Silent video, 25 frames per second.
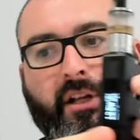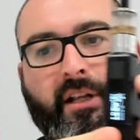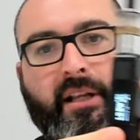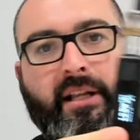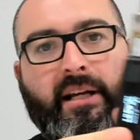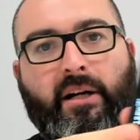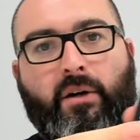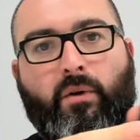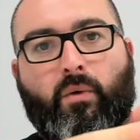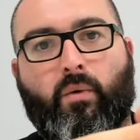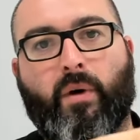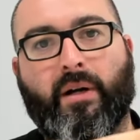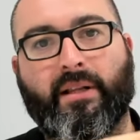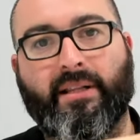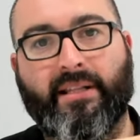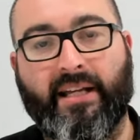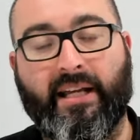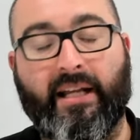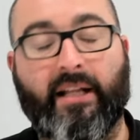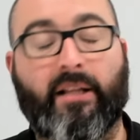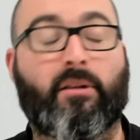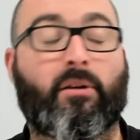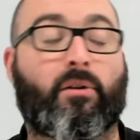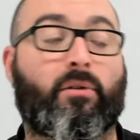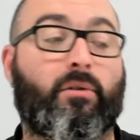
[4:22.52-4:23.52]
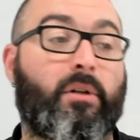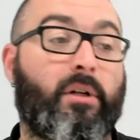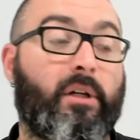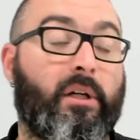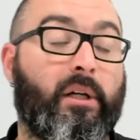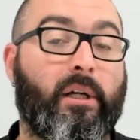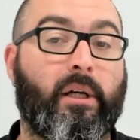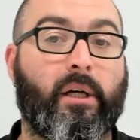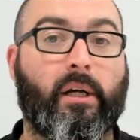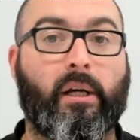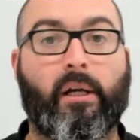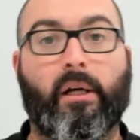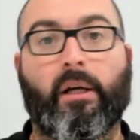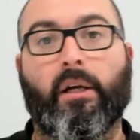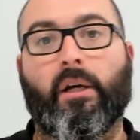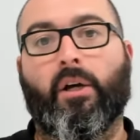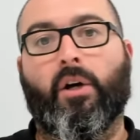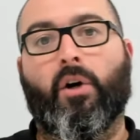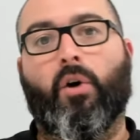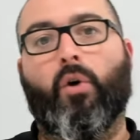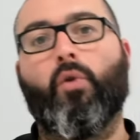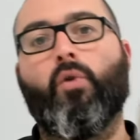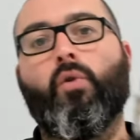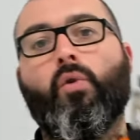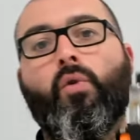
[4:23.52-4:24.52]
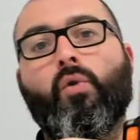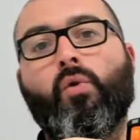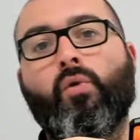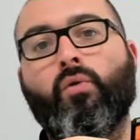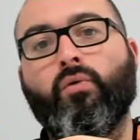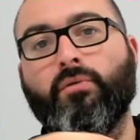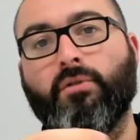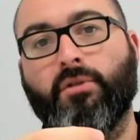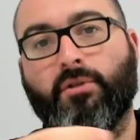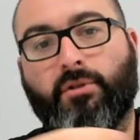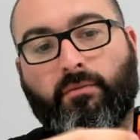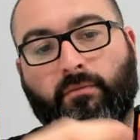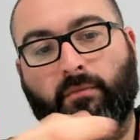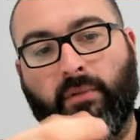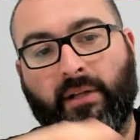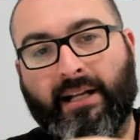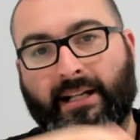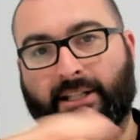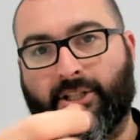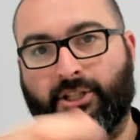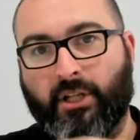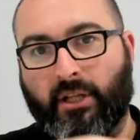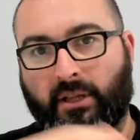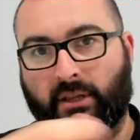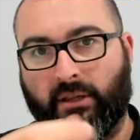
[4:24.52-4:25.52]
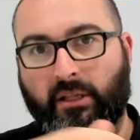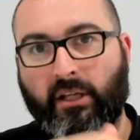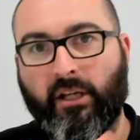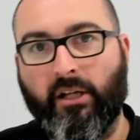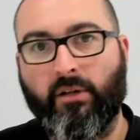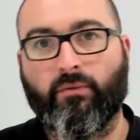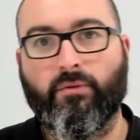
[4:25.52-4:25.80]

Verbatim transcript: da qua dietro un laccettino,